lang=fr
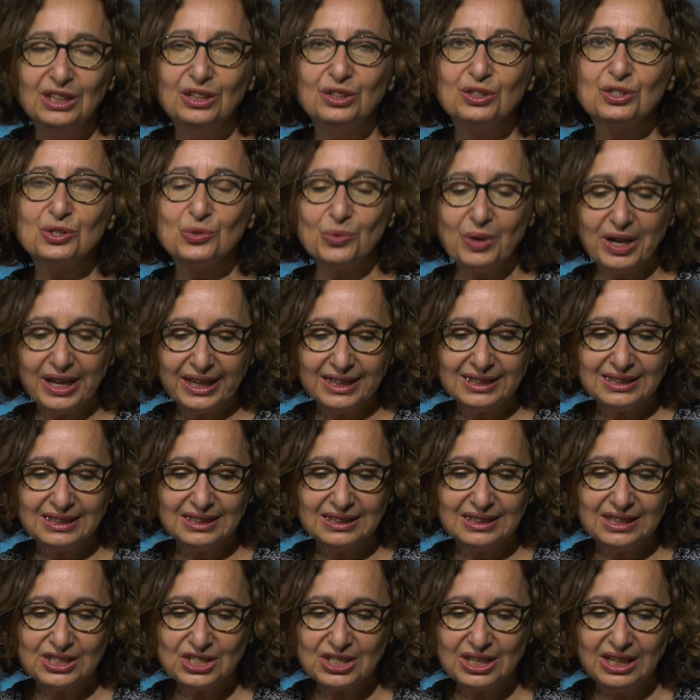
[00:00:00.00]
Le soir
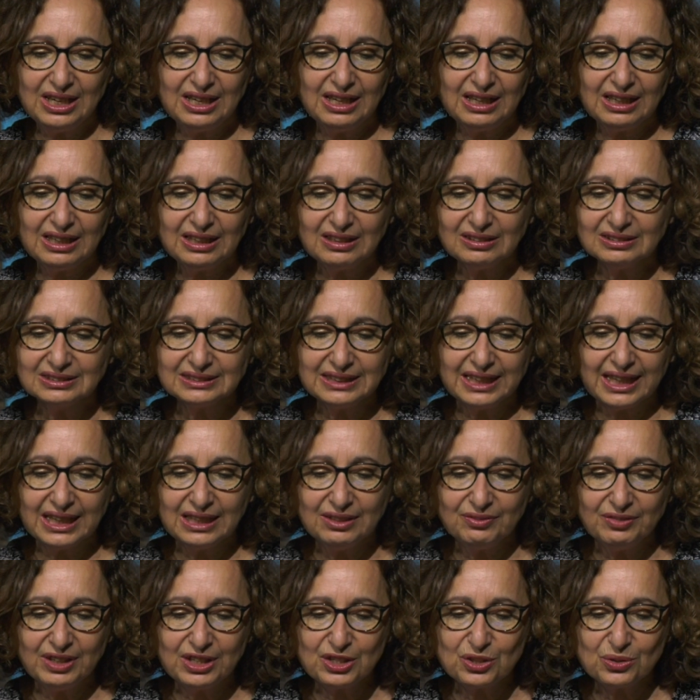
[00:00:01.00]
était déjà là quand
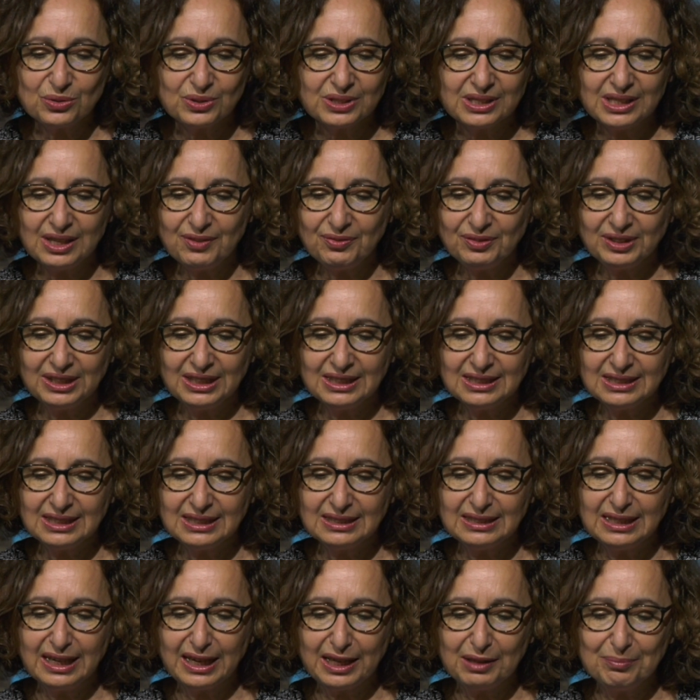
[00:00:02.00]
arriva Joseph qui
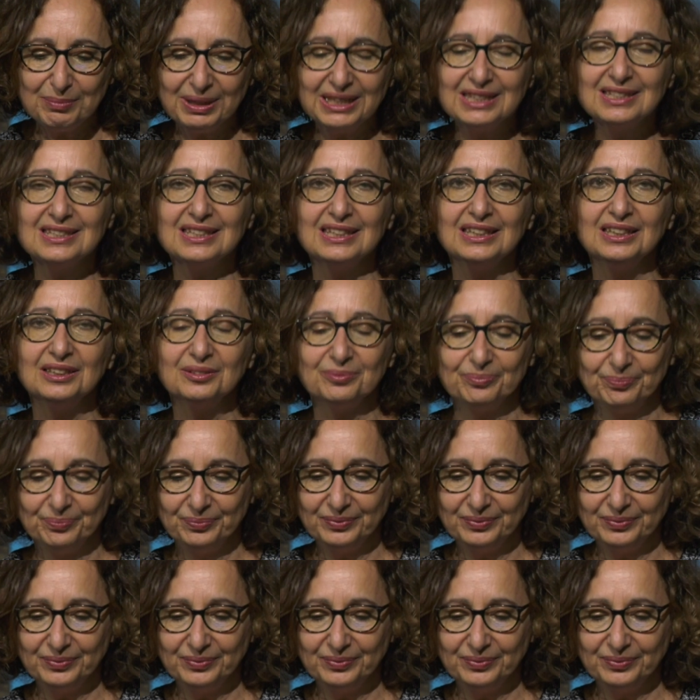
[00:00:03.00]
était d'Arimathée.